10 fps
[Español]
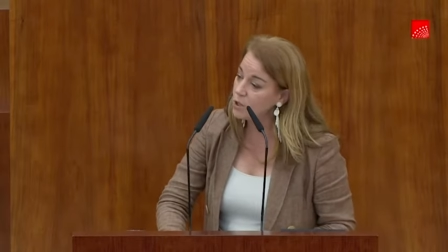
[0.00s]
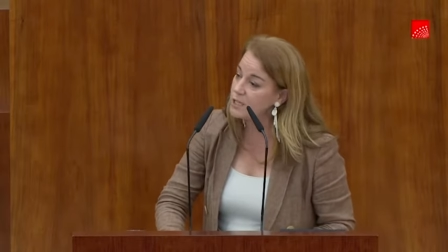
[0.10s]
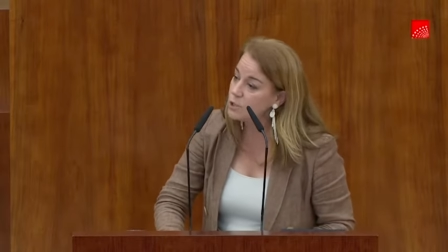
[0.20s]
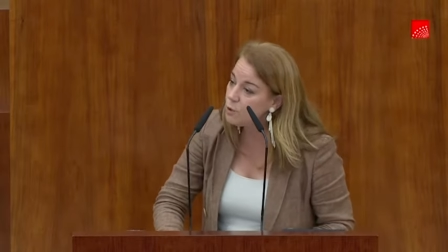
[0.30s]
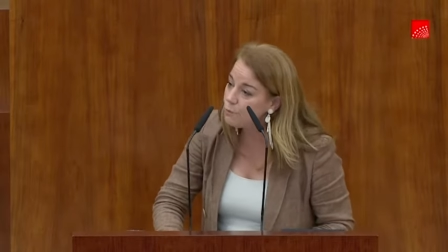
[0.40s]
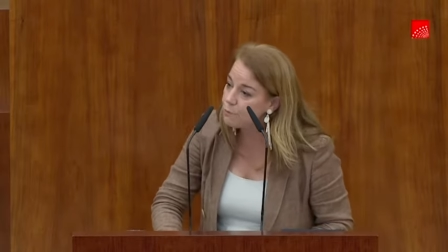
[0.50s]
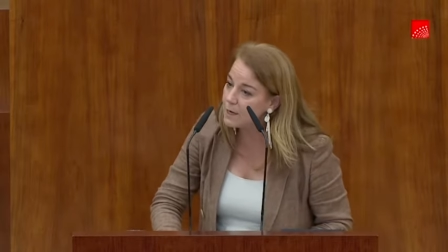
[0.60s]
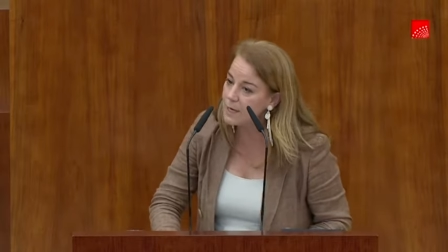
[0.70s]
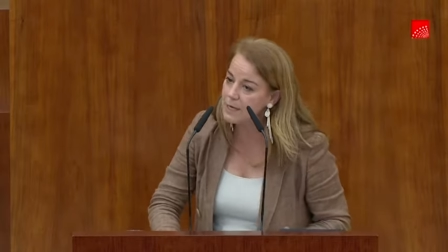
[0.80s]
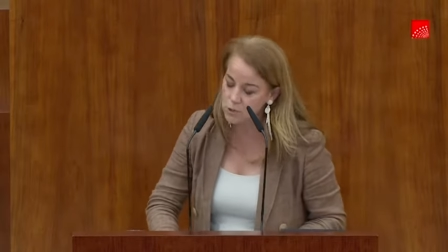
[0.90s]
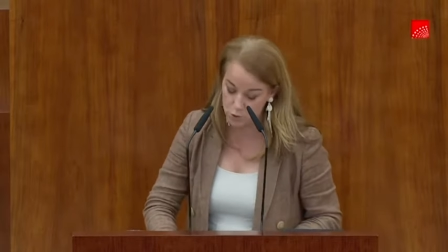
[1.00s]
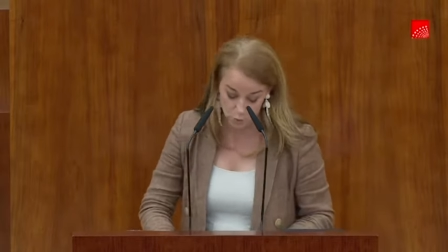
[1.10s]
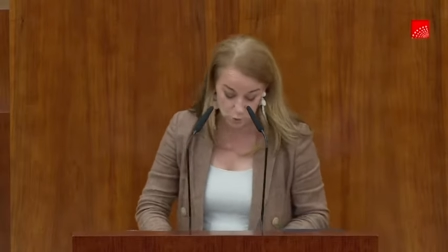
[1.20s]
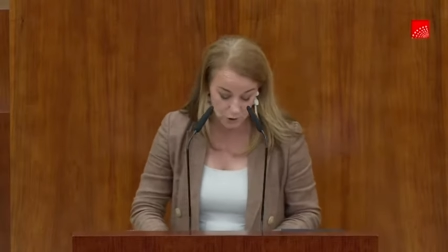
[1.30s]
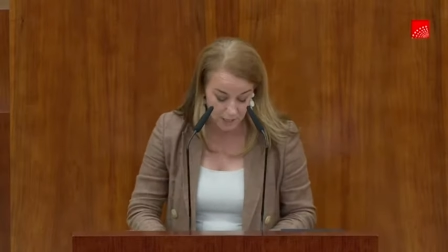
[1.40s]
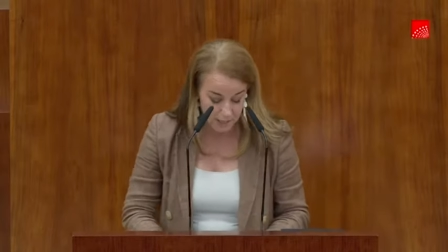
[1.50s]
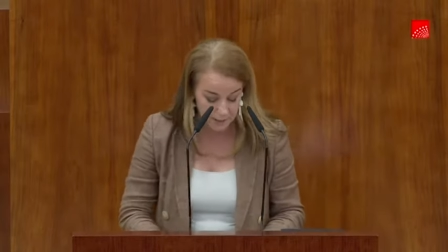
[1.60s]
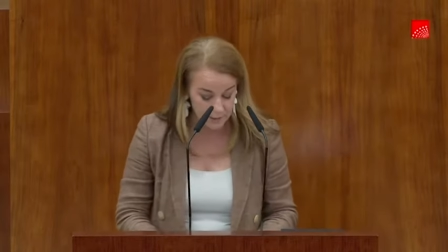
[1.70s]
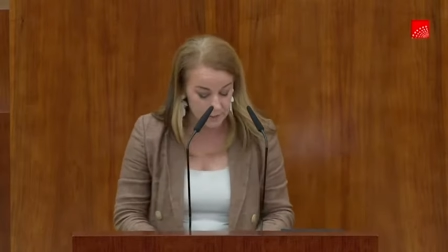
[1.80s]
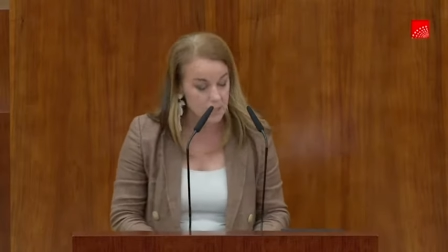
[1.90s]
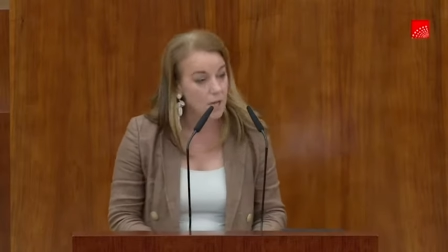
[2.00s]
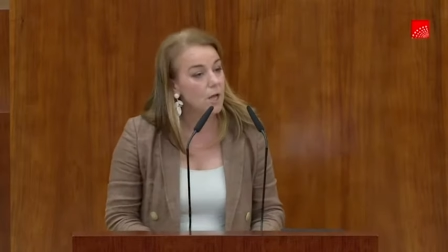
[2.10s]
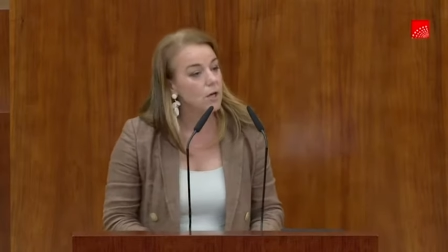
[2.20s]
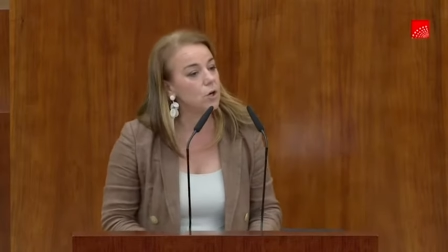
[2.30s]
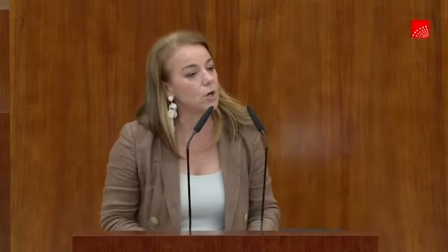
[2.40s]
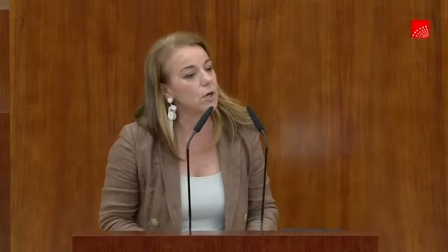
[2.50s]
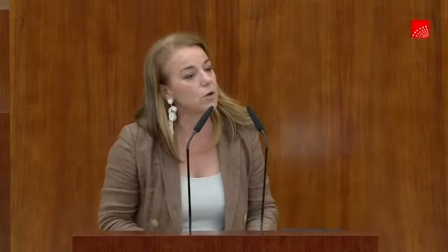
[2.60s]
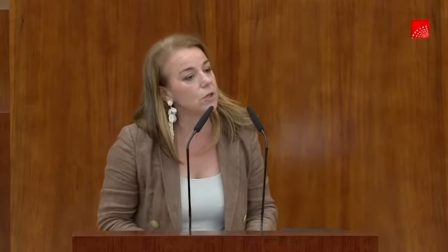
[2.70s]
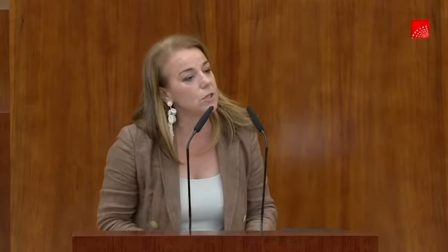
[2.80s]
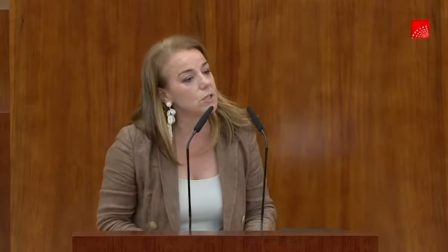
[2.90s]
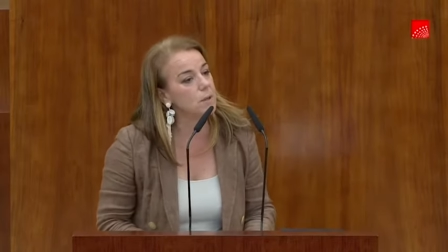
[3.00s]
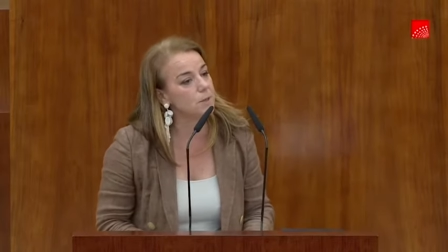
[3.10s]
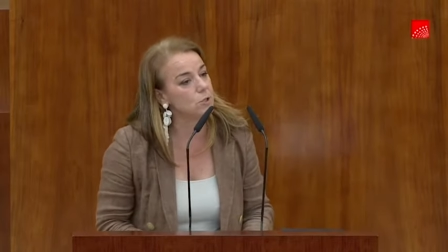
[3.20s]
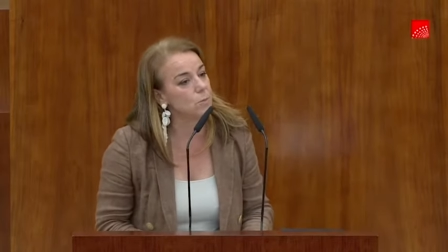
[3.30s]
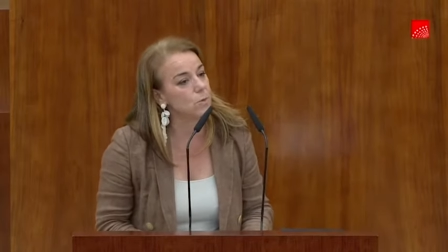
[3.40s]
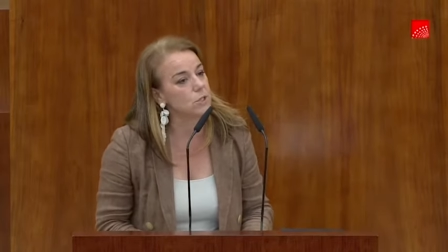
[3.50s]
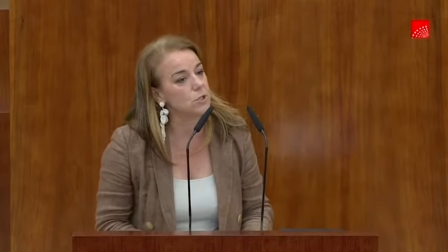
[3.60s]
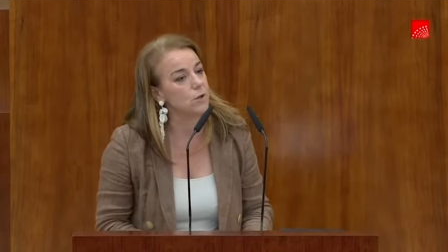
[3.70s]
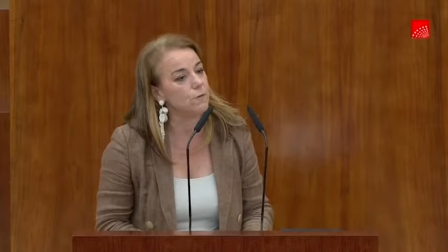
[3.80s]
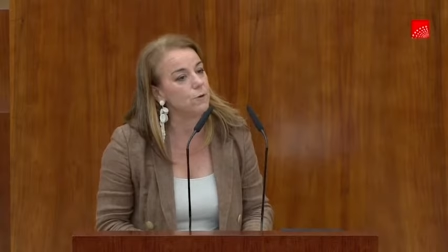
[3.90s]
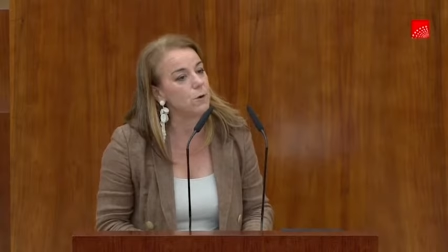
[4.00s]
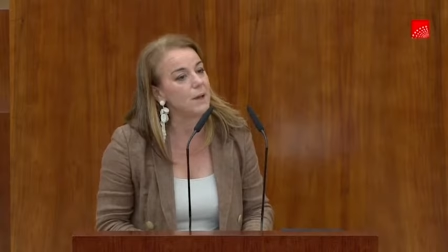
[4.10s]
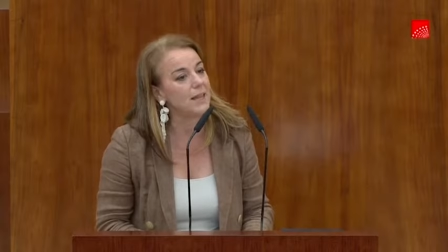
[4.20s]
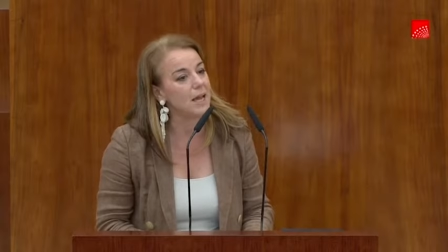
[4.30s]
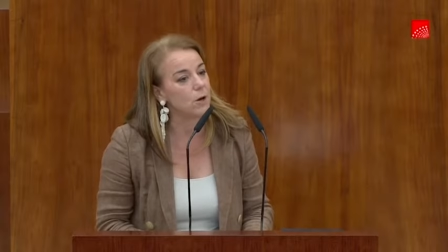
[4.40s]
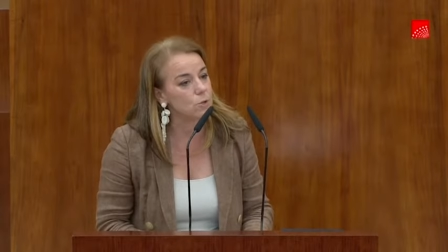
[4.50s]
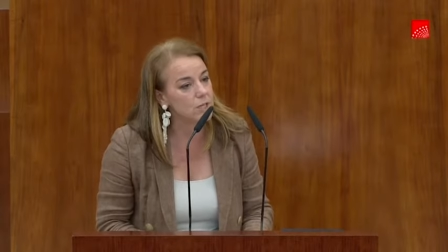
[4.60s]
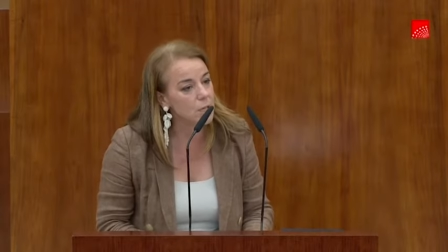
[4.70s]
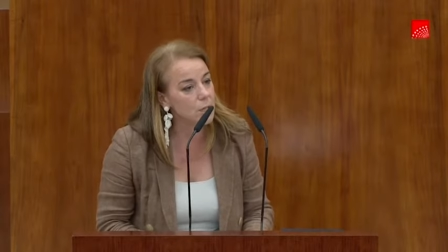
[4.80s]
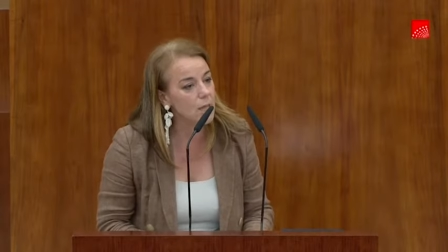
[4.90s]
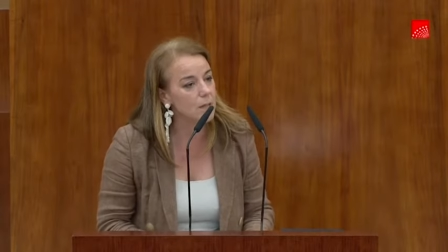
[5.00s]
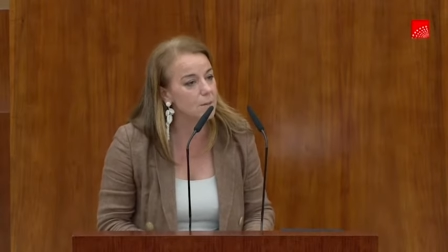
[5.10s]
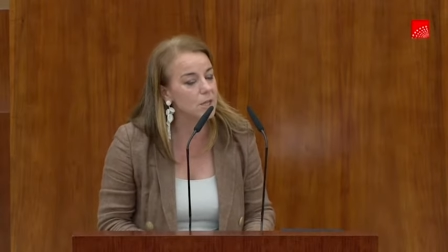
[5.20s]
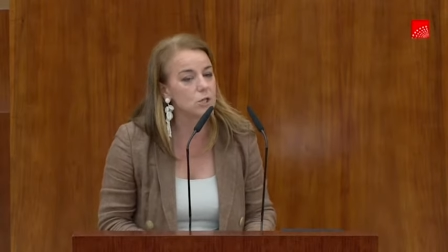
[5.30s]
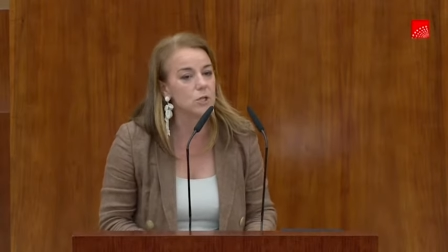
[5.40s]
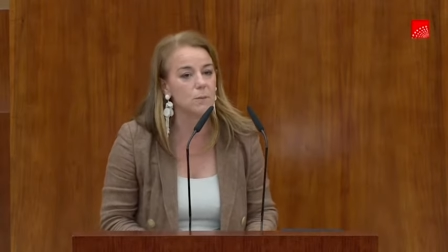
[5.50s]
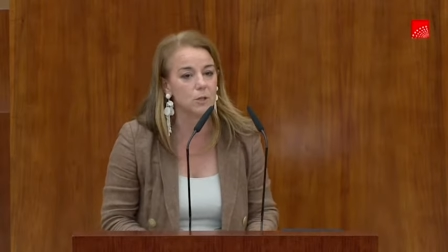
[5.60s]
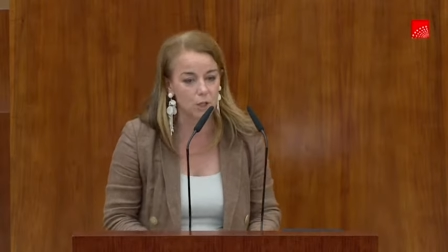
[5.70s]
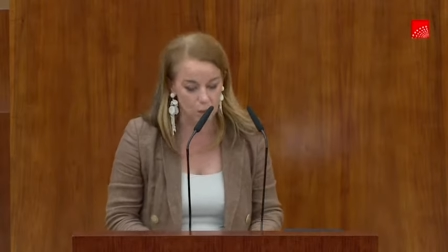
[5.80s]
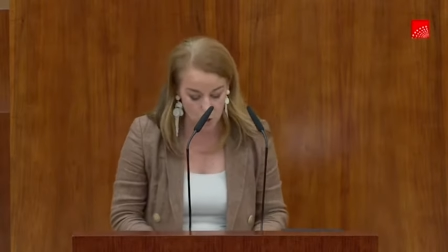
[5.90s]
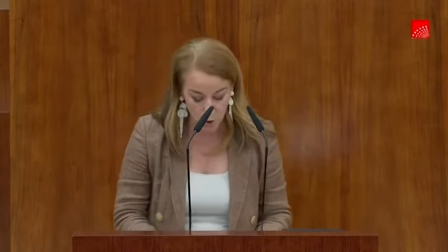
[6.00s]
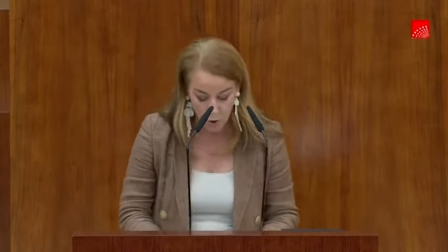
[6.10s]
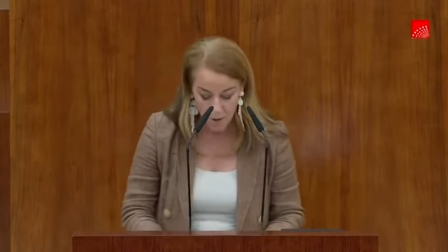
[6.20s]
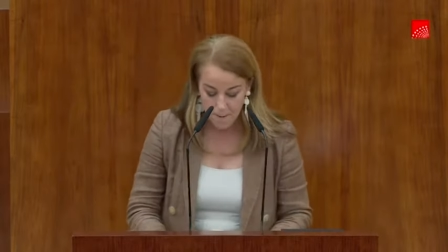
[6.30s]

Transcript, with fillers: que sufren en sus carnes los recortes de presupuesto en forma de ausencia de medios de protección